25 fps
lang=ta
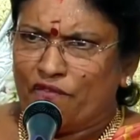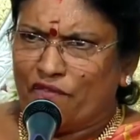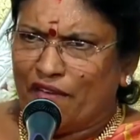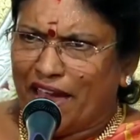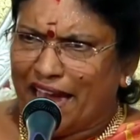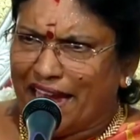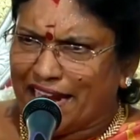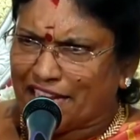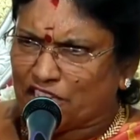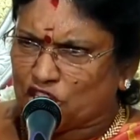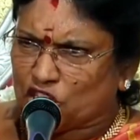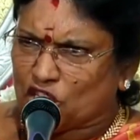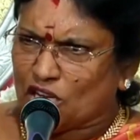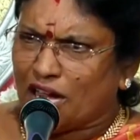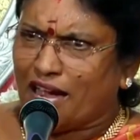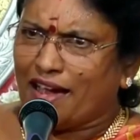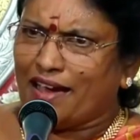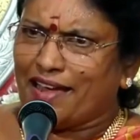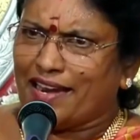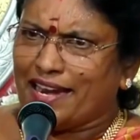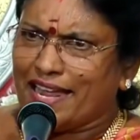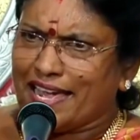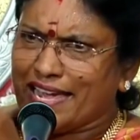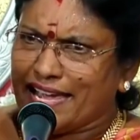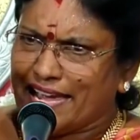
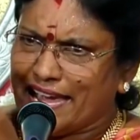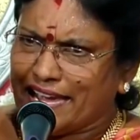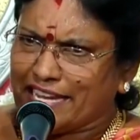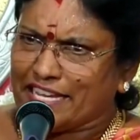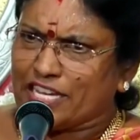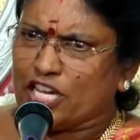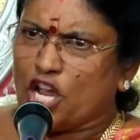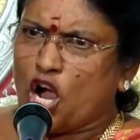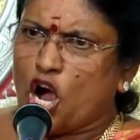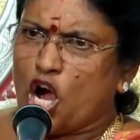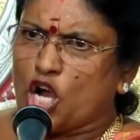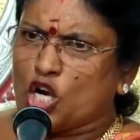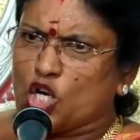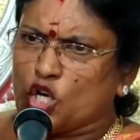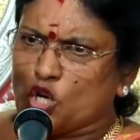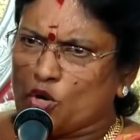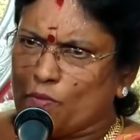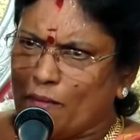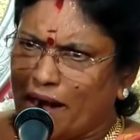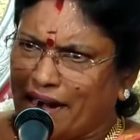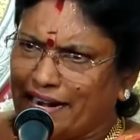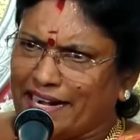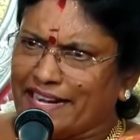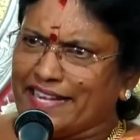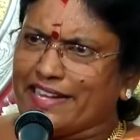வேற்றாலே
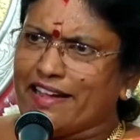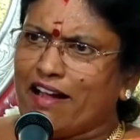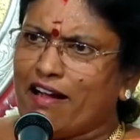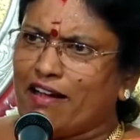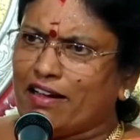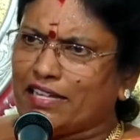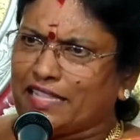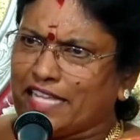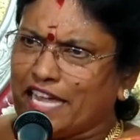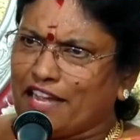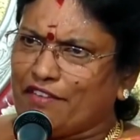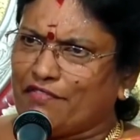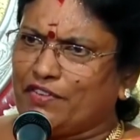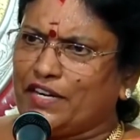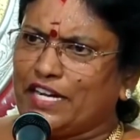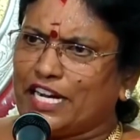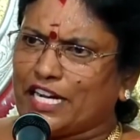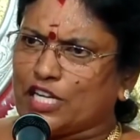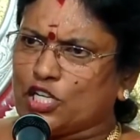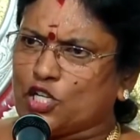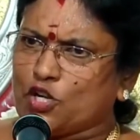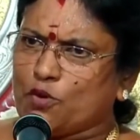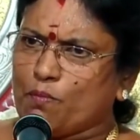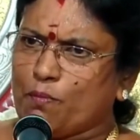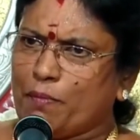எஞ்ஞான்றும் அழியாதே
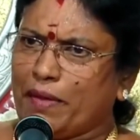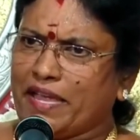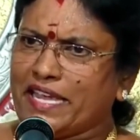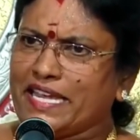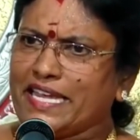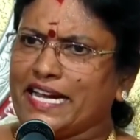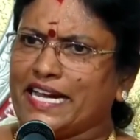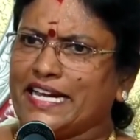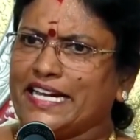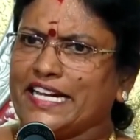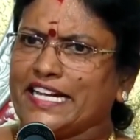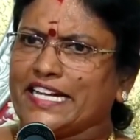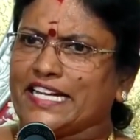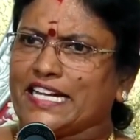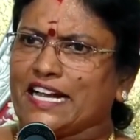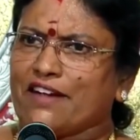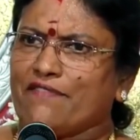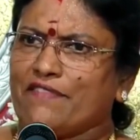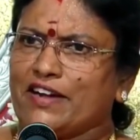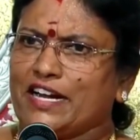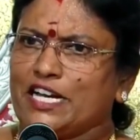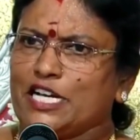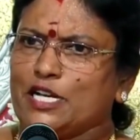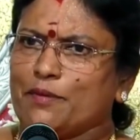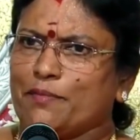விளங்கும் மெய்யழிக்க
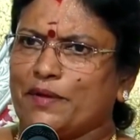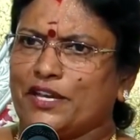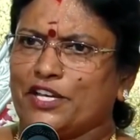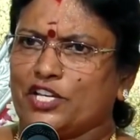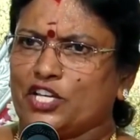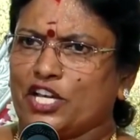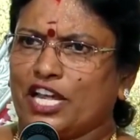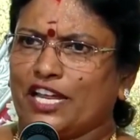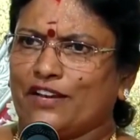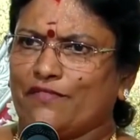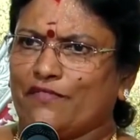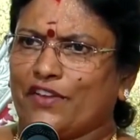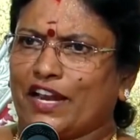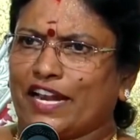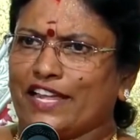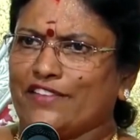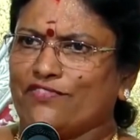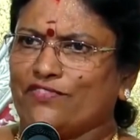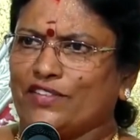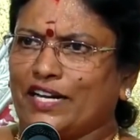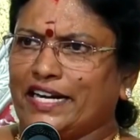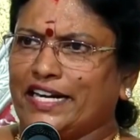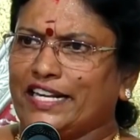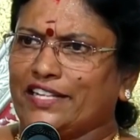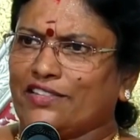வேண்டுமென்றேன்
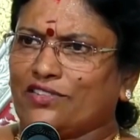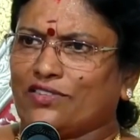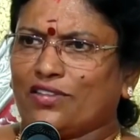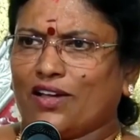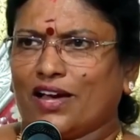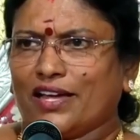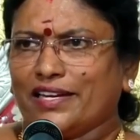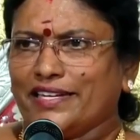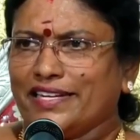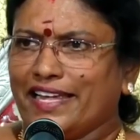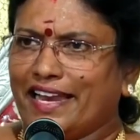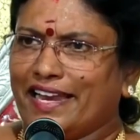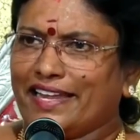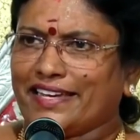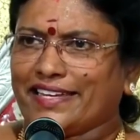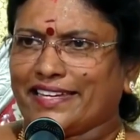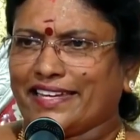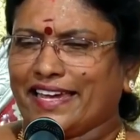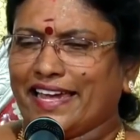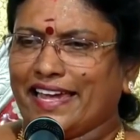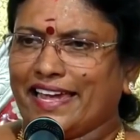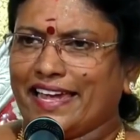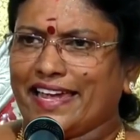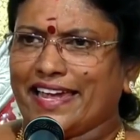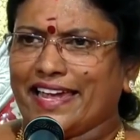விரைந்தழித்தான்
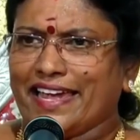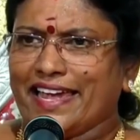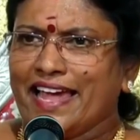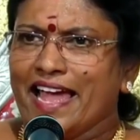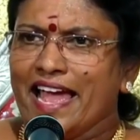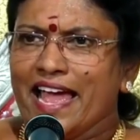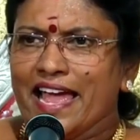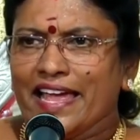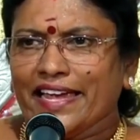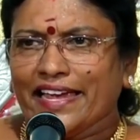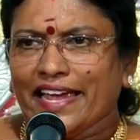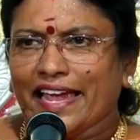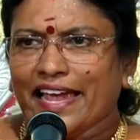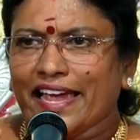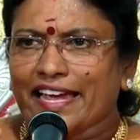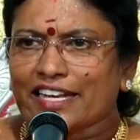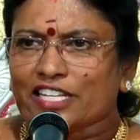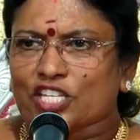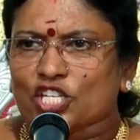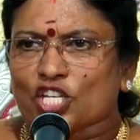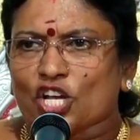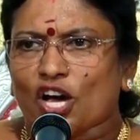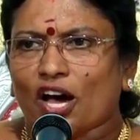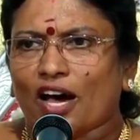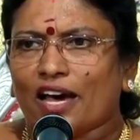எனக்கே
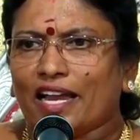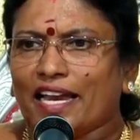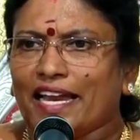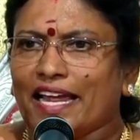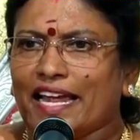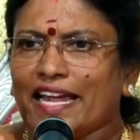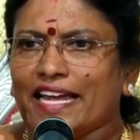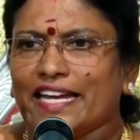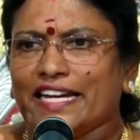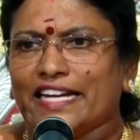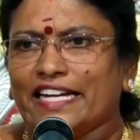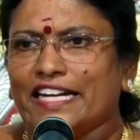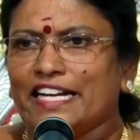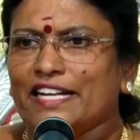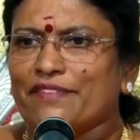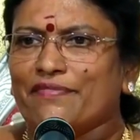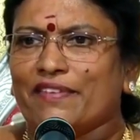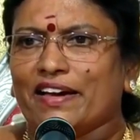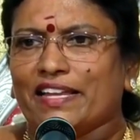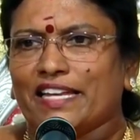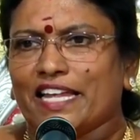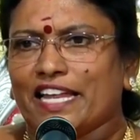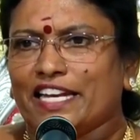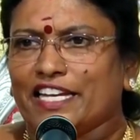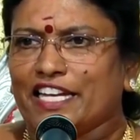ஏற்றாலே
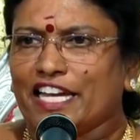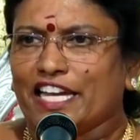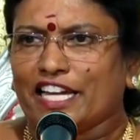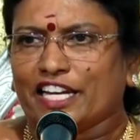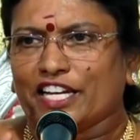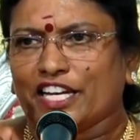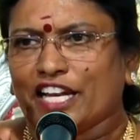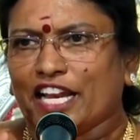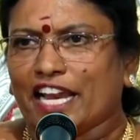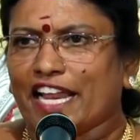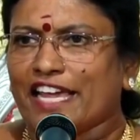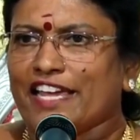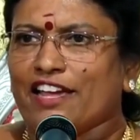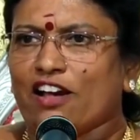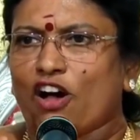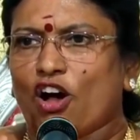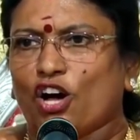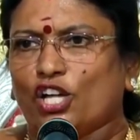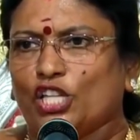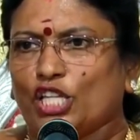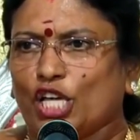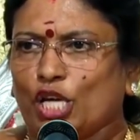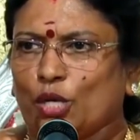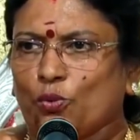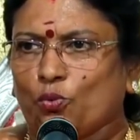இழிவன நீர்
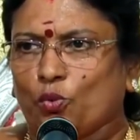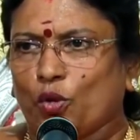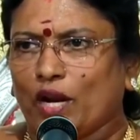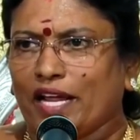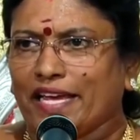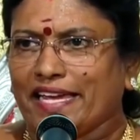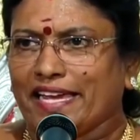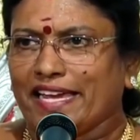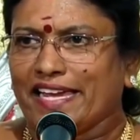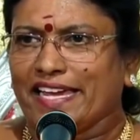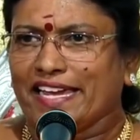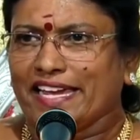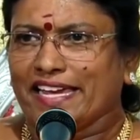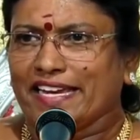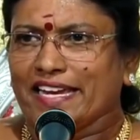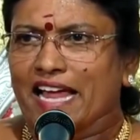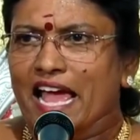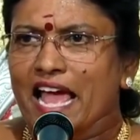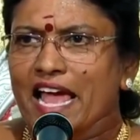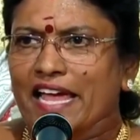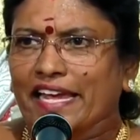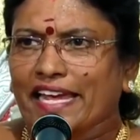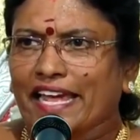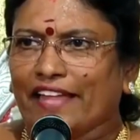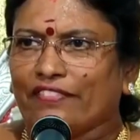நினையாதீர் உலகீர்
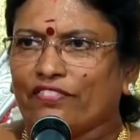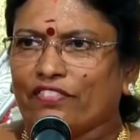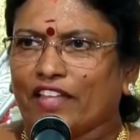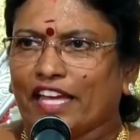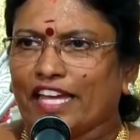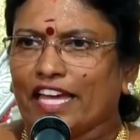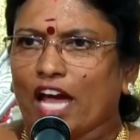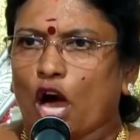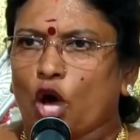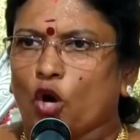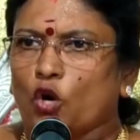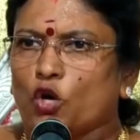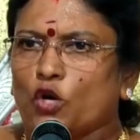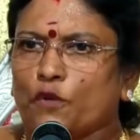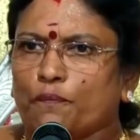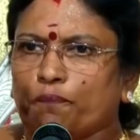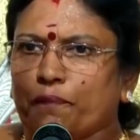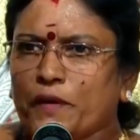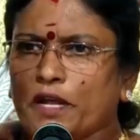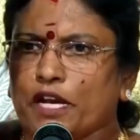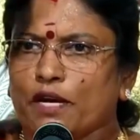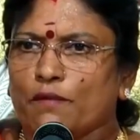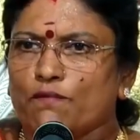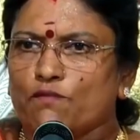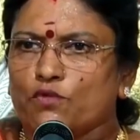எந்த
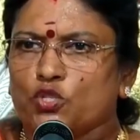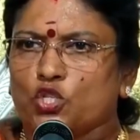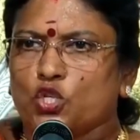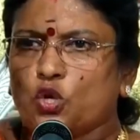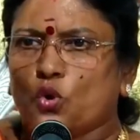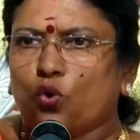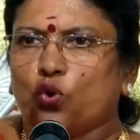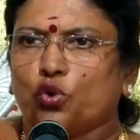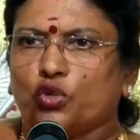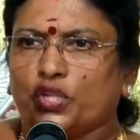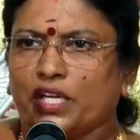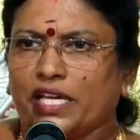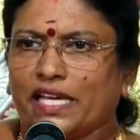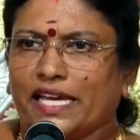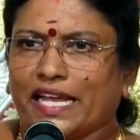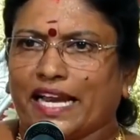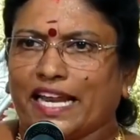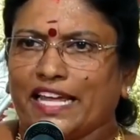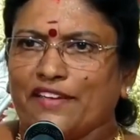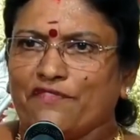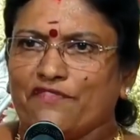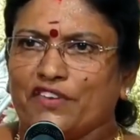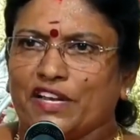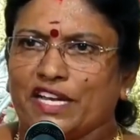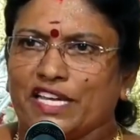அருட்பெரும் ஜோதி
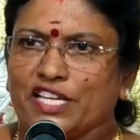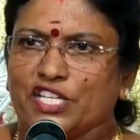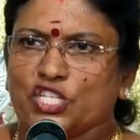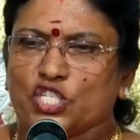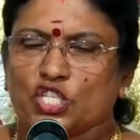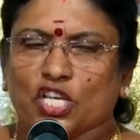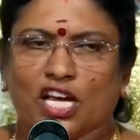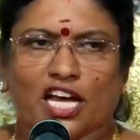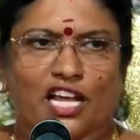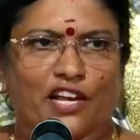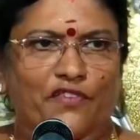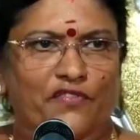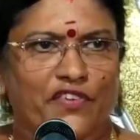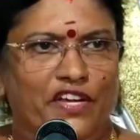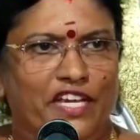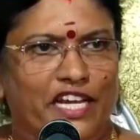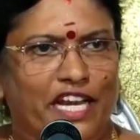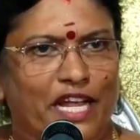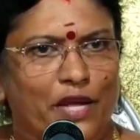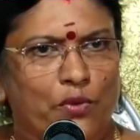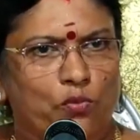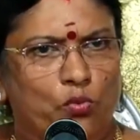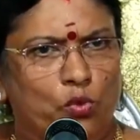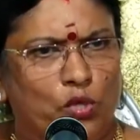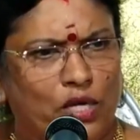இறைவனை
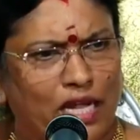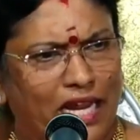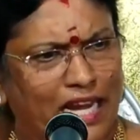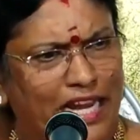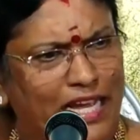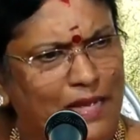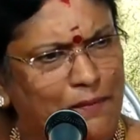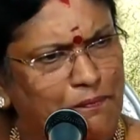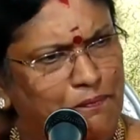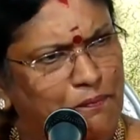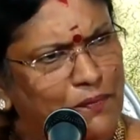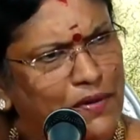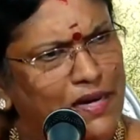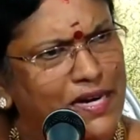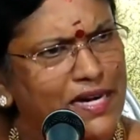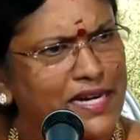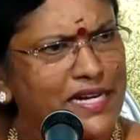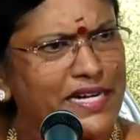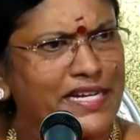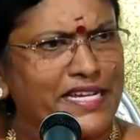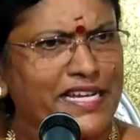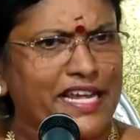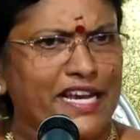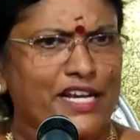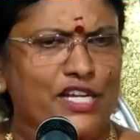சார்வீரை உடலை
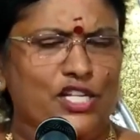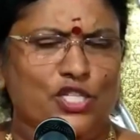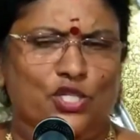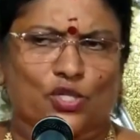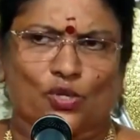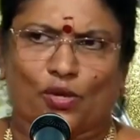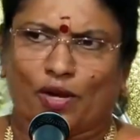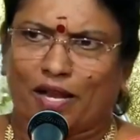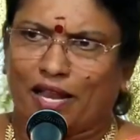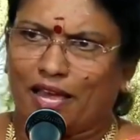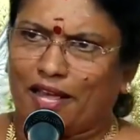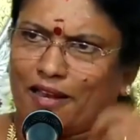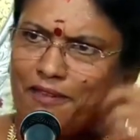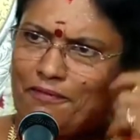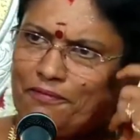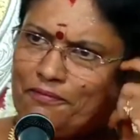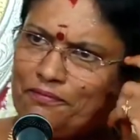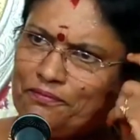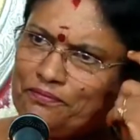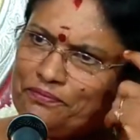பேணு என்று சொன்னார்